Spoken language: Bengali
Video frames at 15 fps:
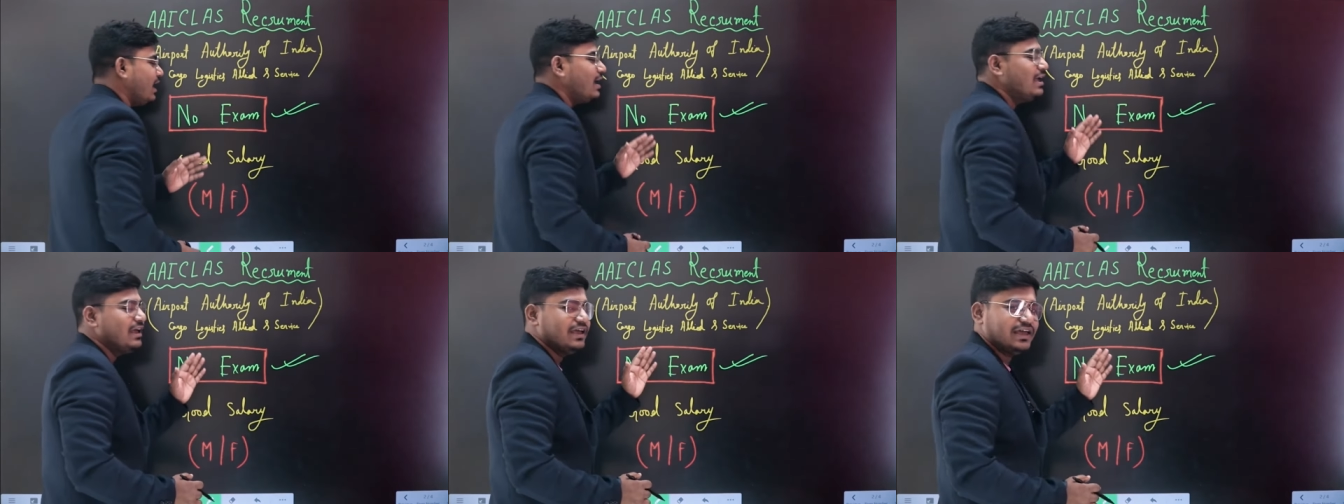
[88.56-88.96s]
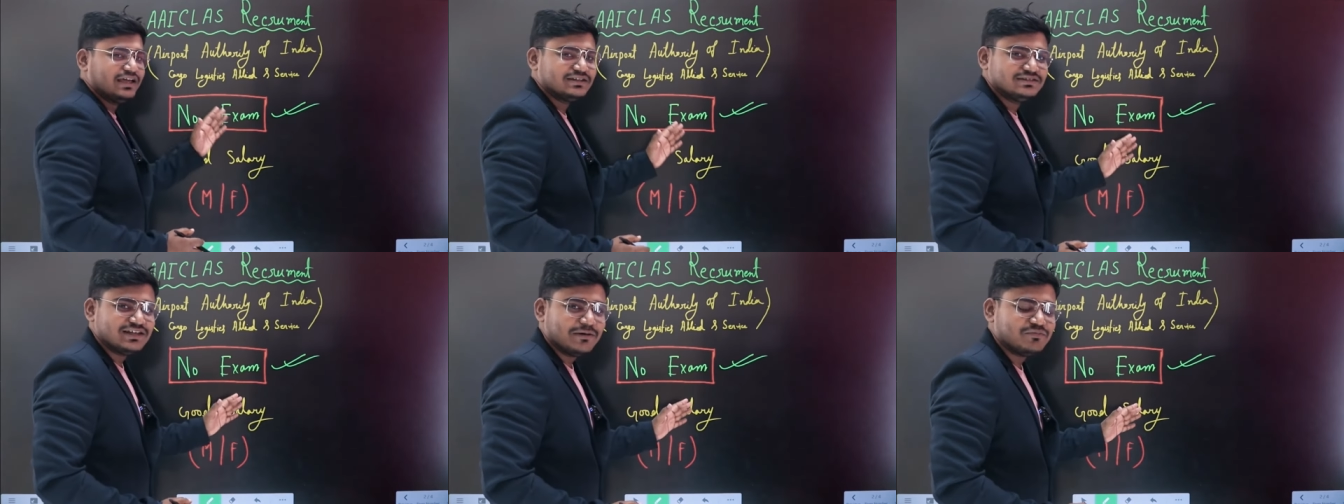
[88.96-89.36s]
না
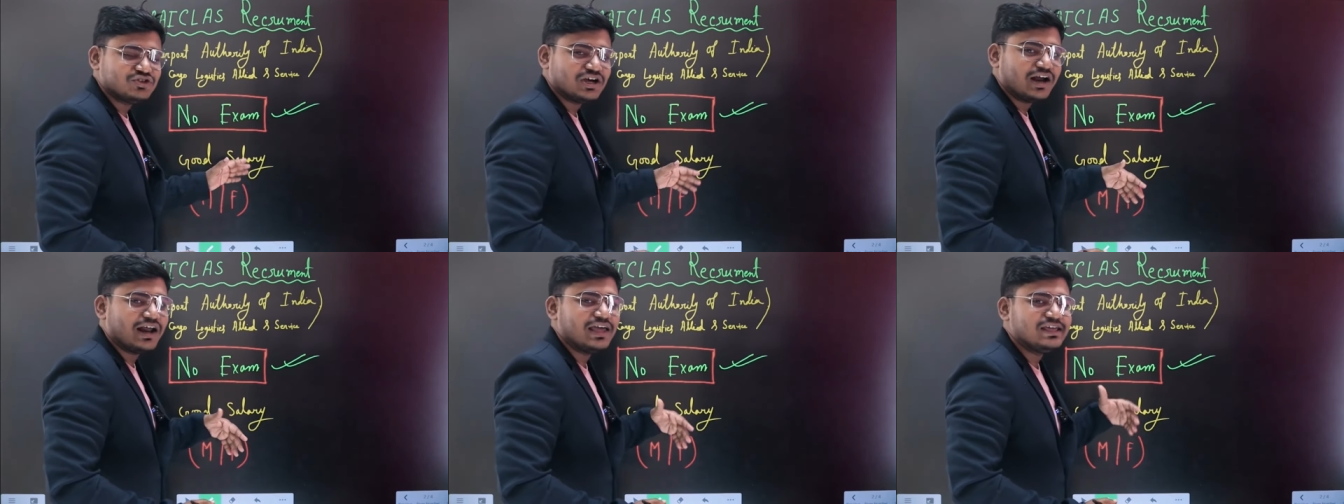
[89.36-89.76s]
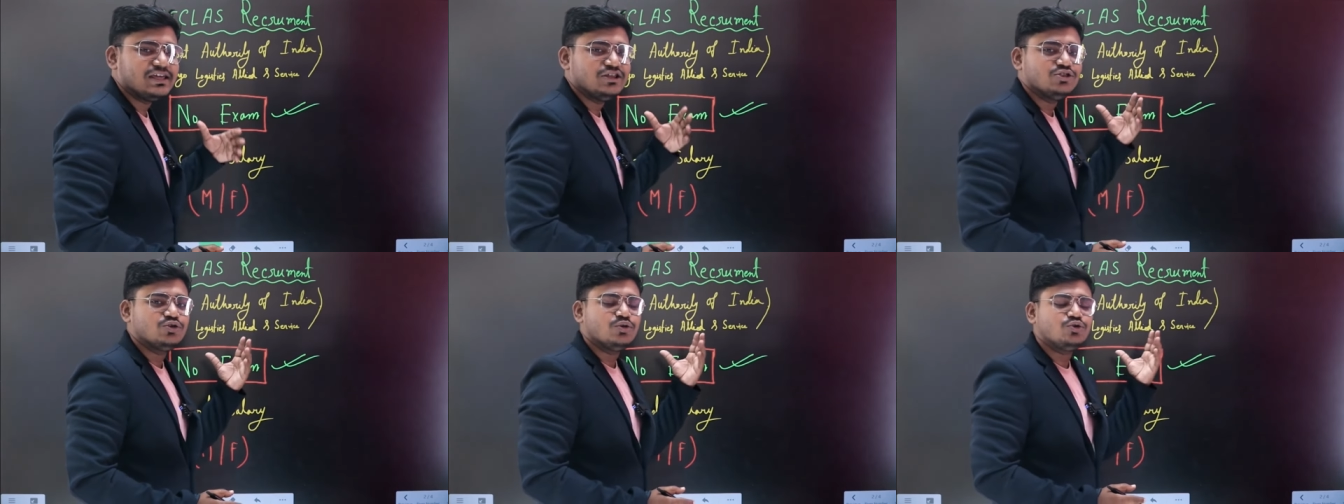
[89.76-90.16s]
এক্সাম ছাড়াই
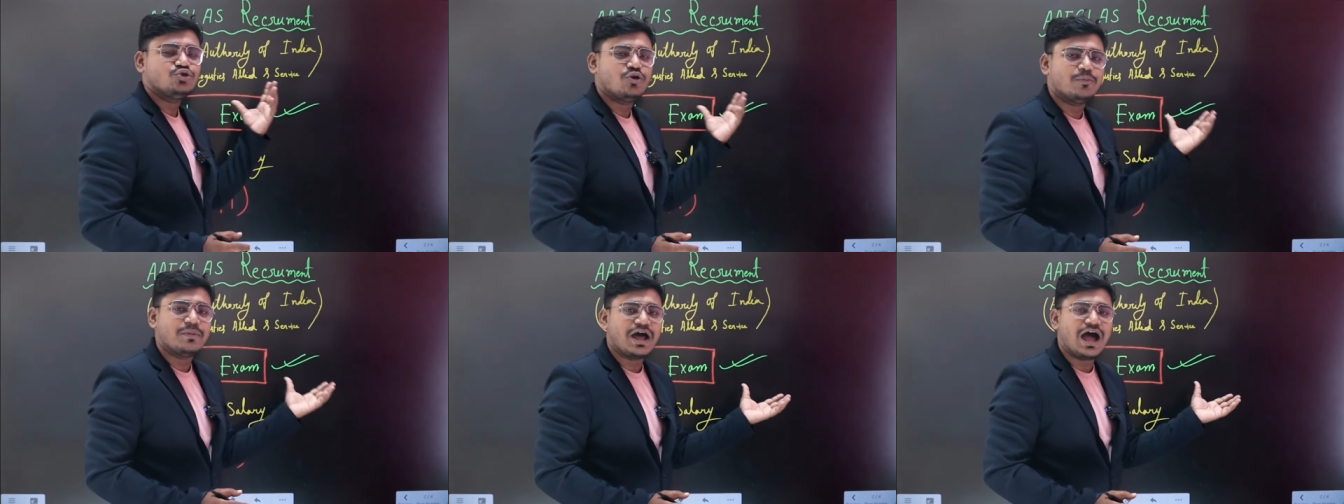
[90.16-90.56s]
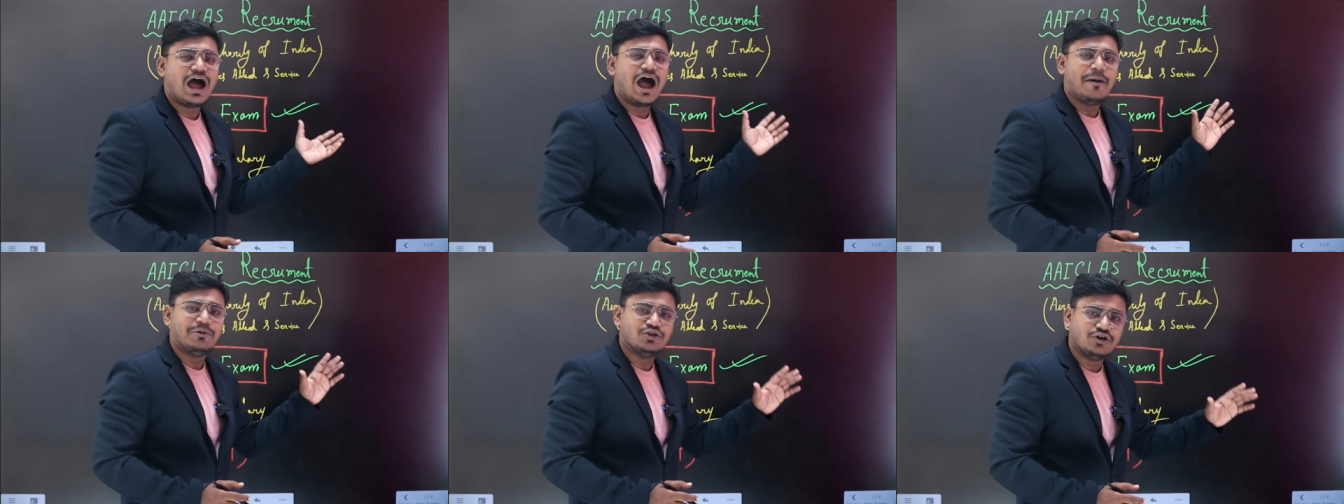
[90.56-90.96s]
কিন্তু তোমরা
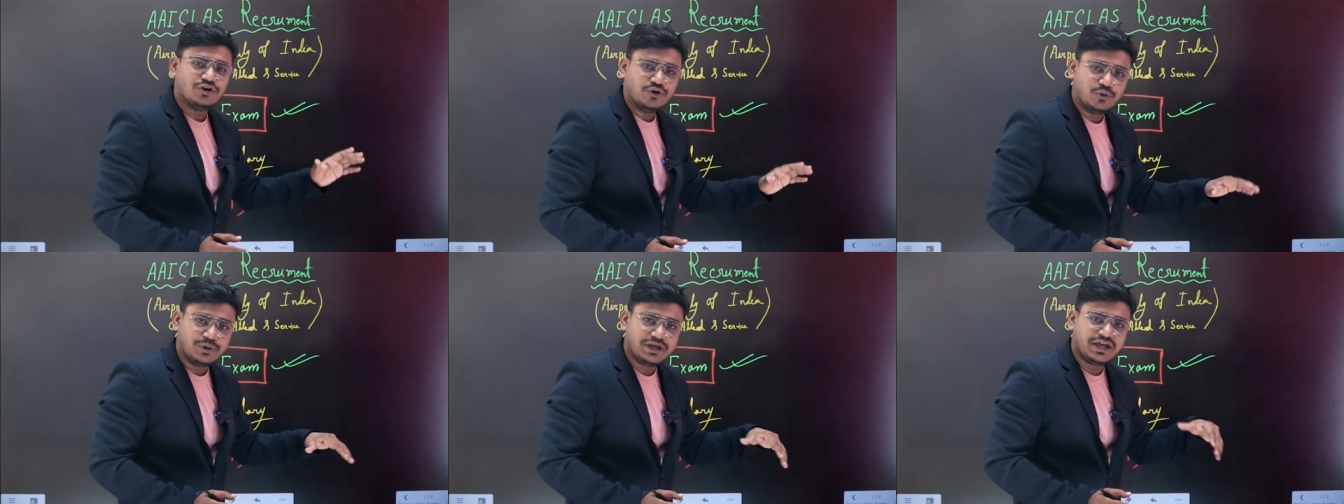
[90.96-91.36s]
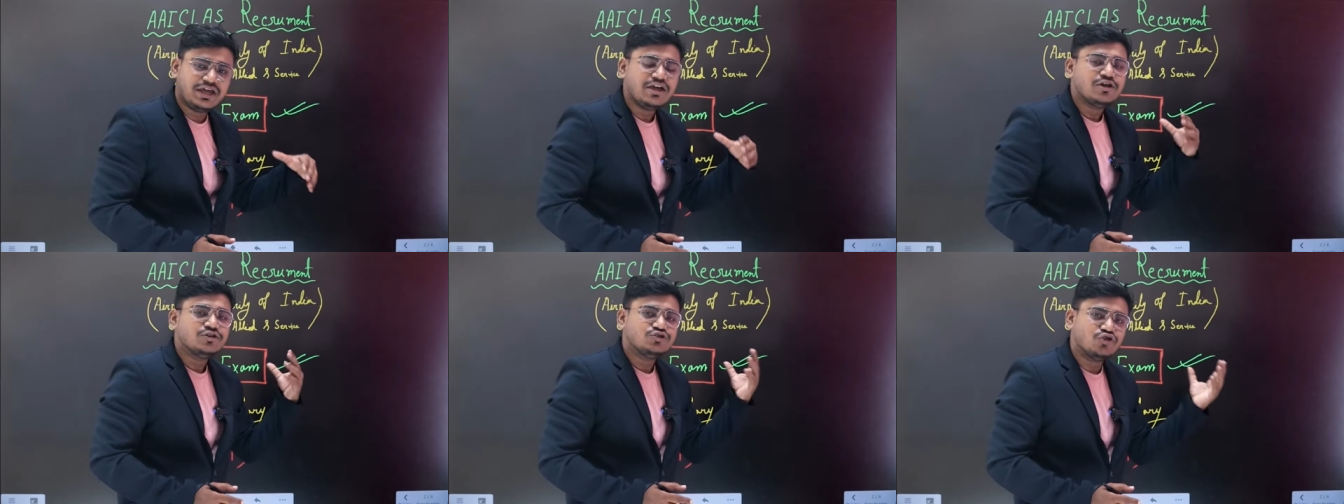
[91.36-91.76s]
আবেদন করে
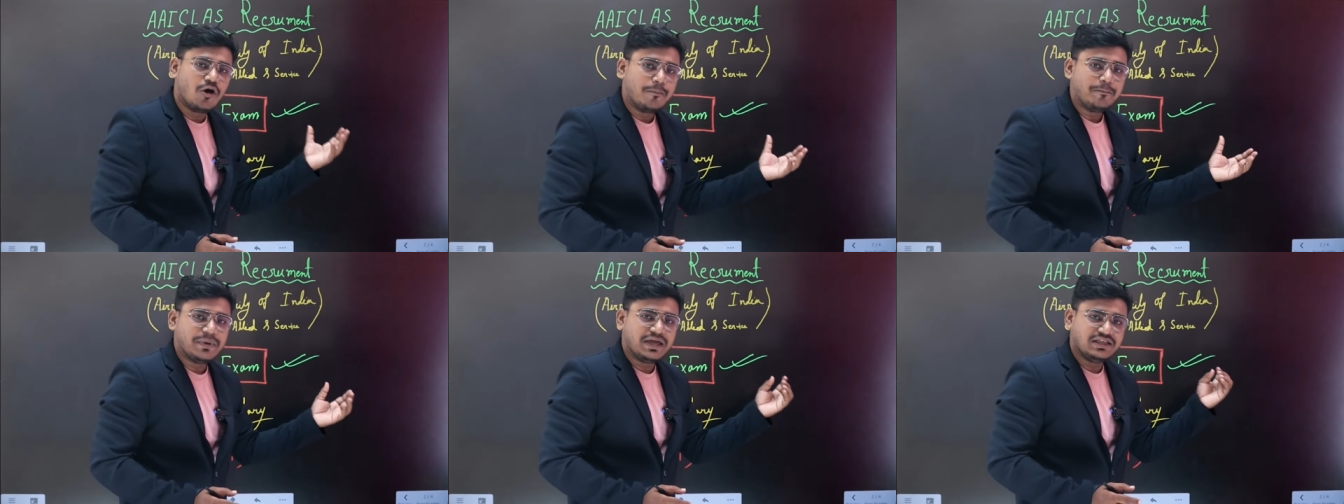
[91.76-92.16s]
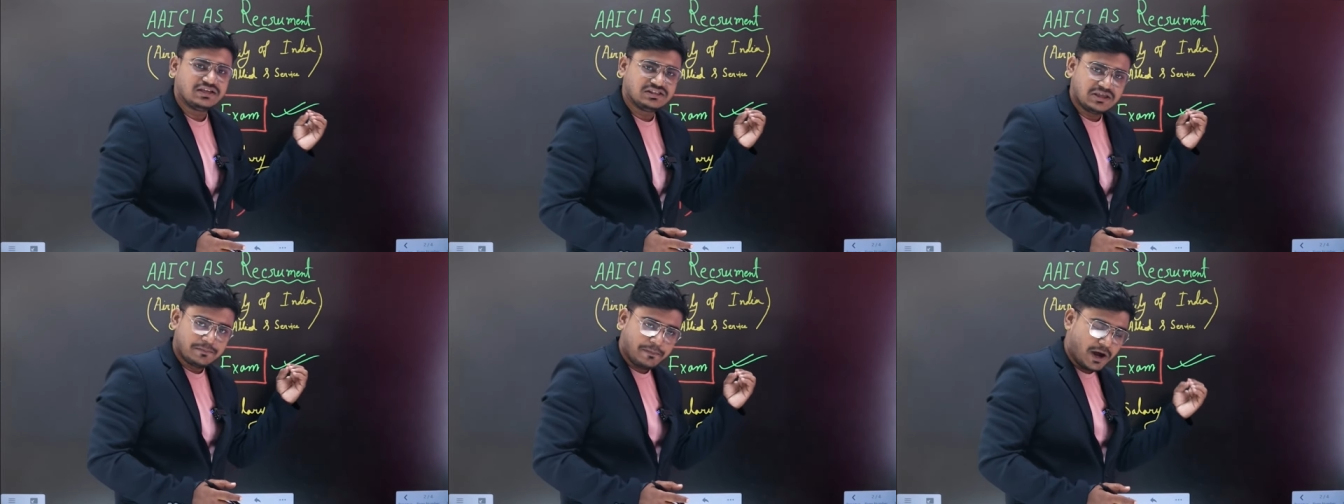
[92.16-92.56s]
জব পেয়ে
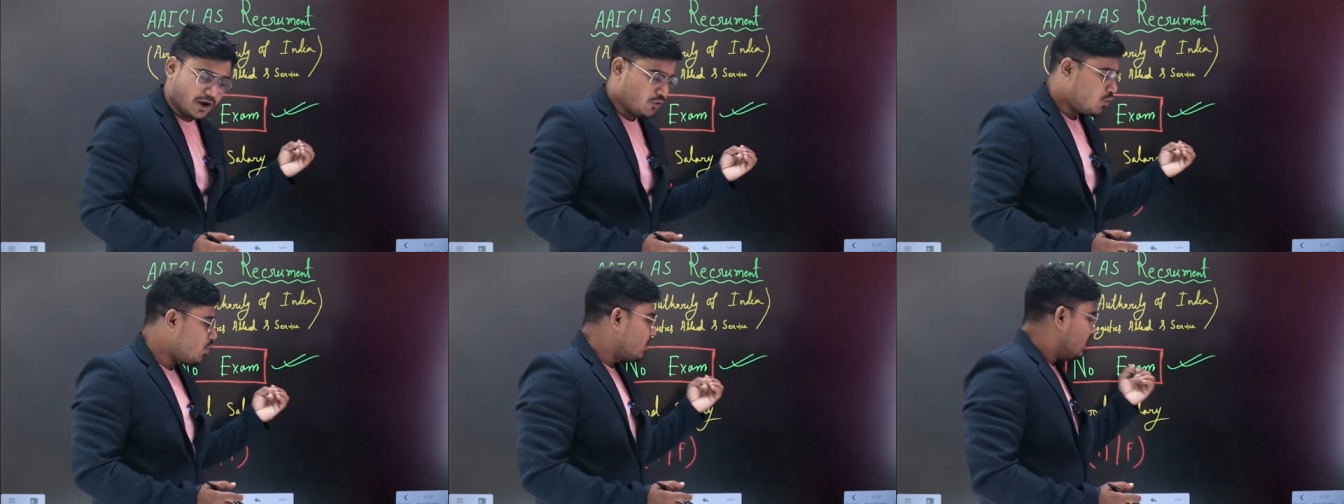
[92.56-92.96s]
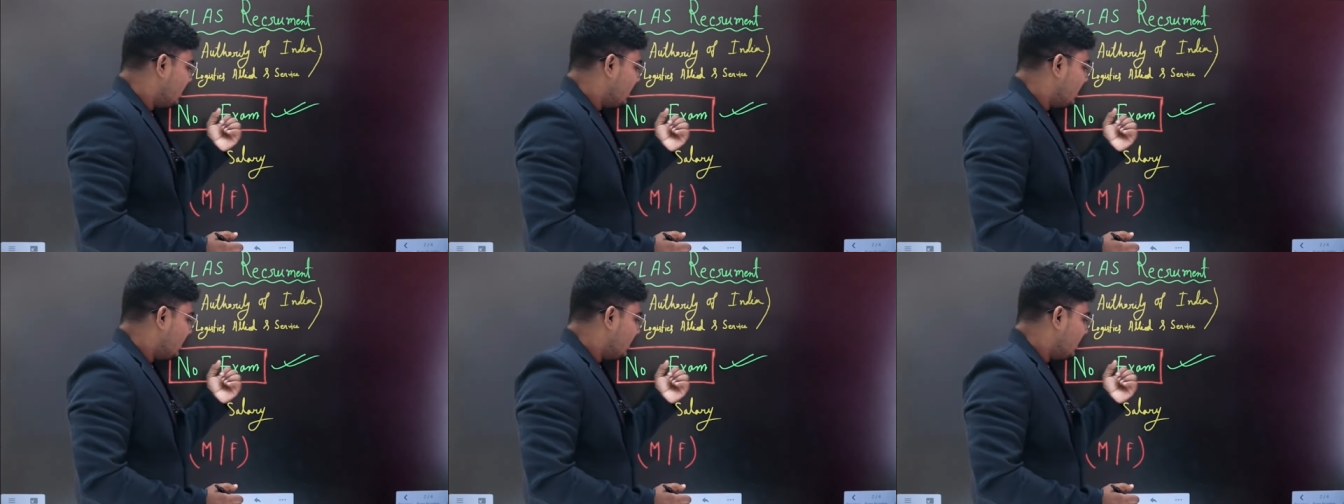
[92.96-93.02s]
যেতে পারো